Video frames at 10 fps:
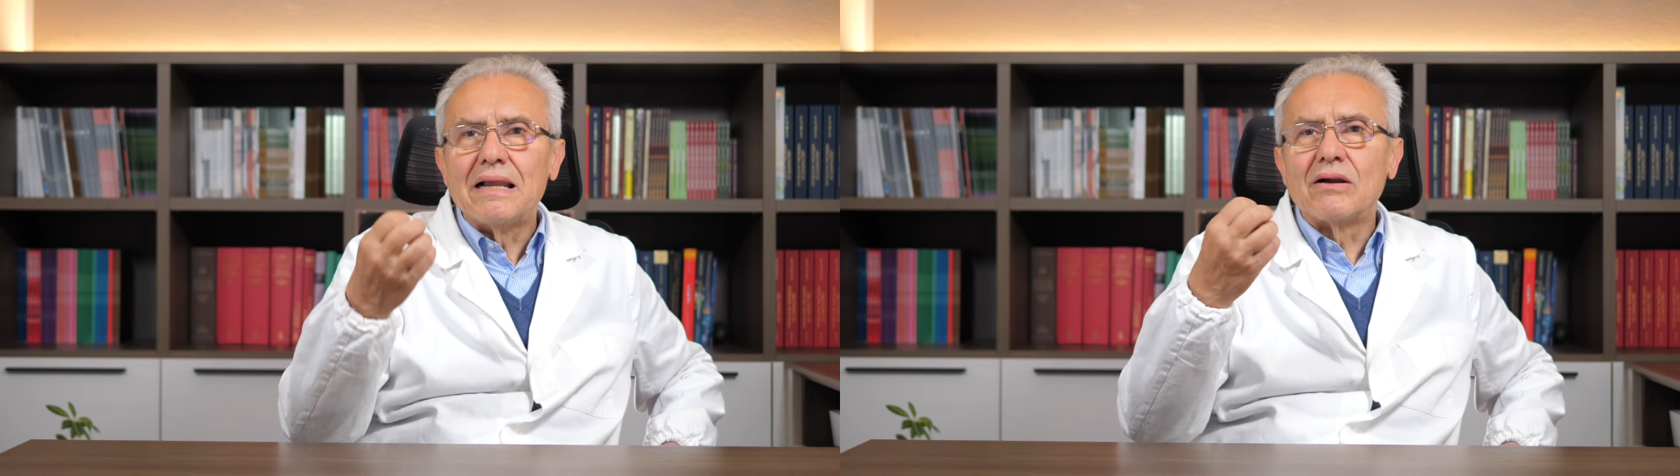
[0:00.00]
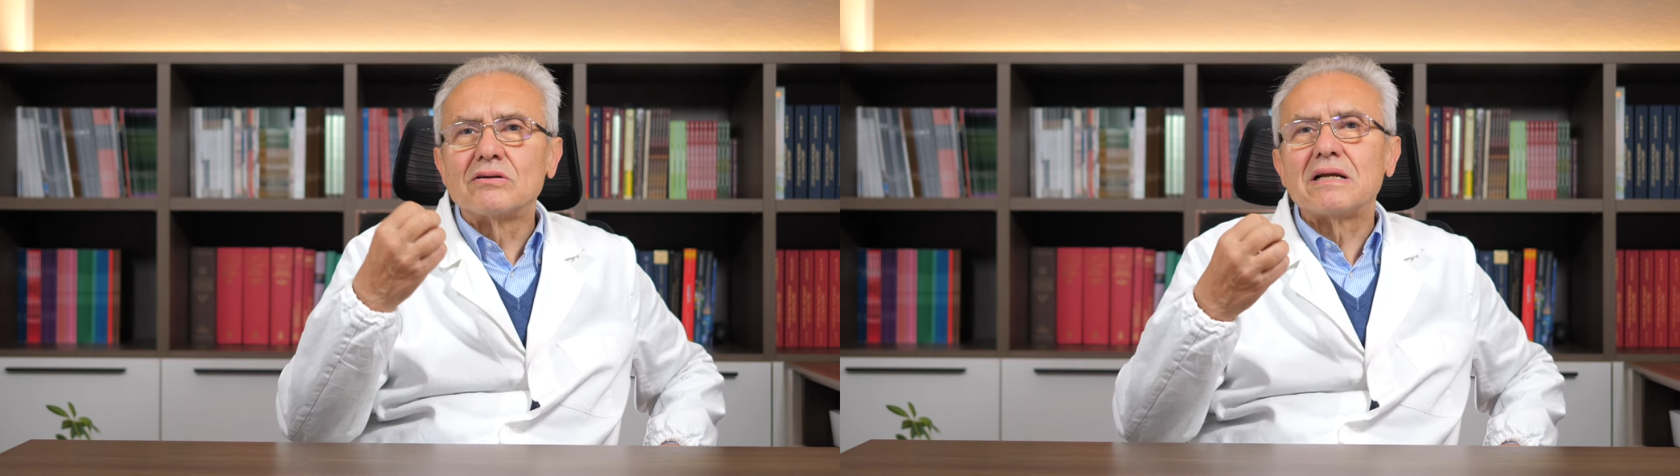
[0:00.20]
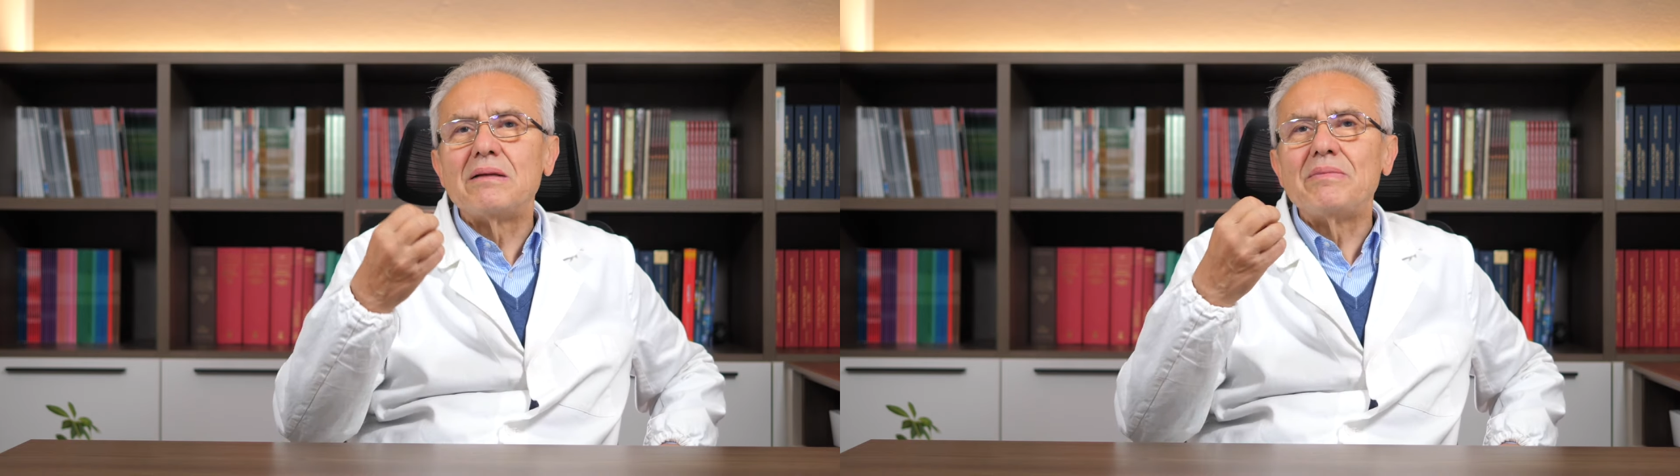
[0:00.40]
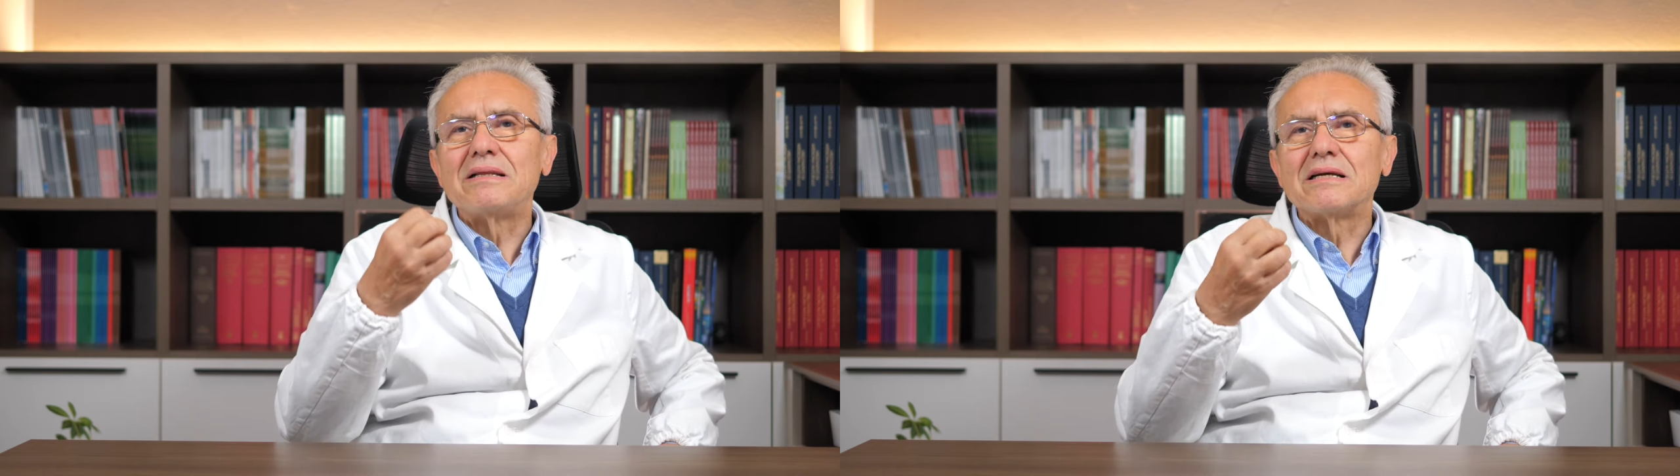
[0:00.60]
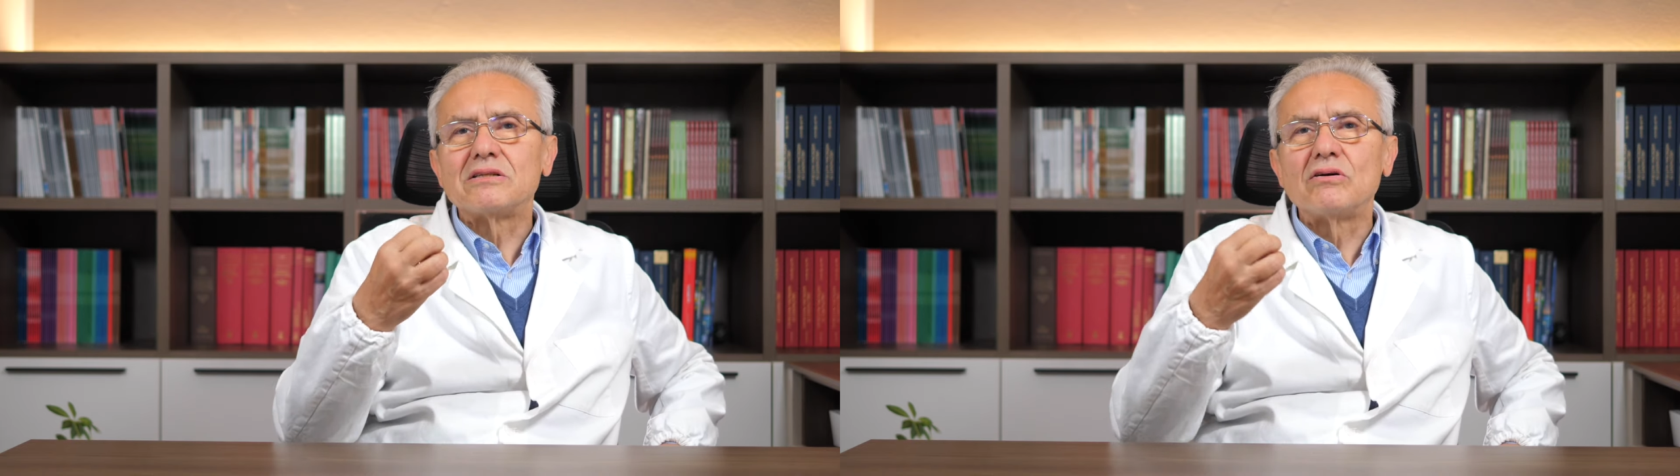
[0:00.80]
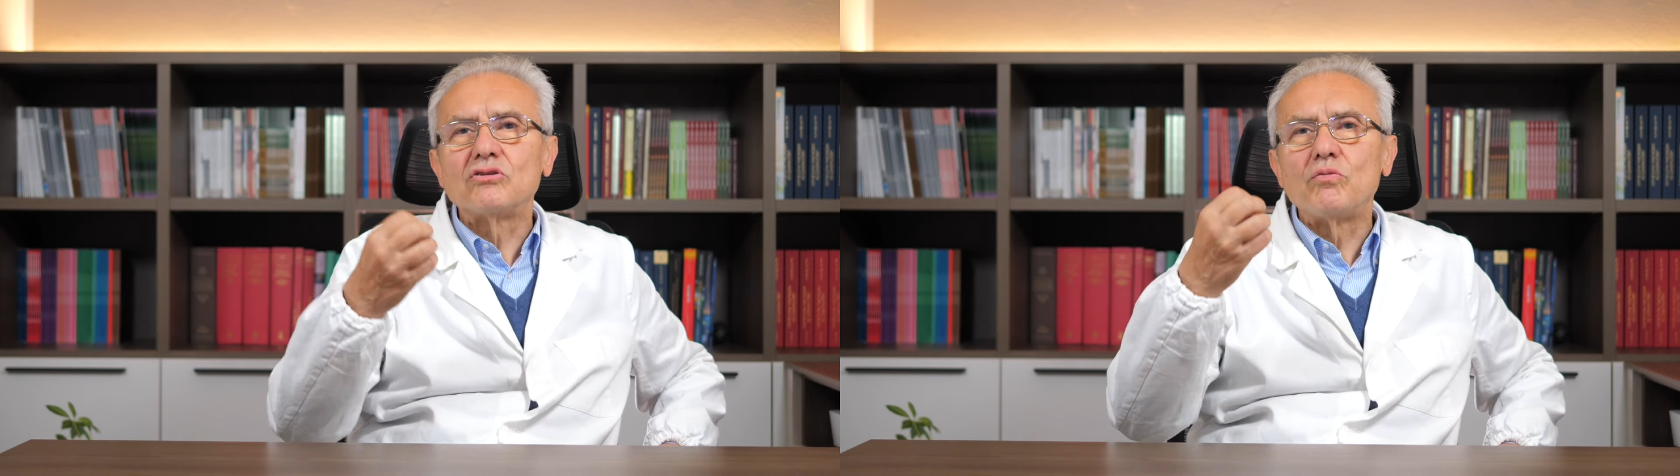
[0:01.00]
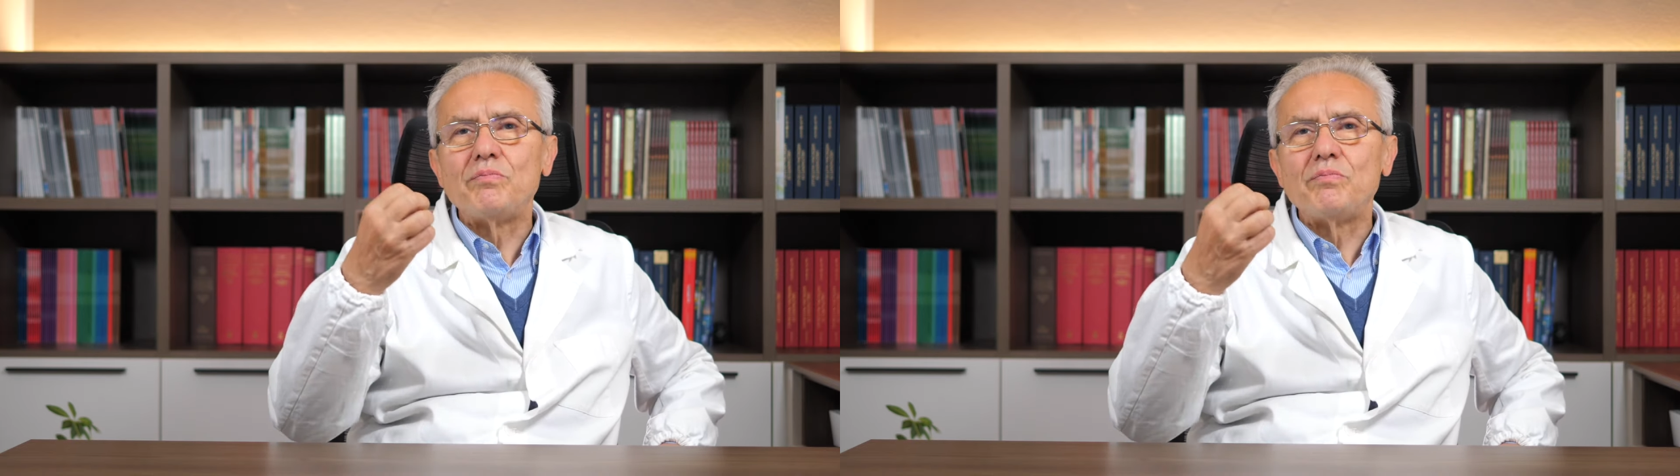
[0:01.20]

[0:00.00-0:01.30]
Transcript: la nostra alimentazione sul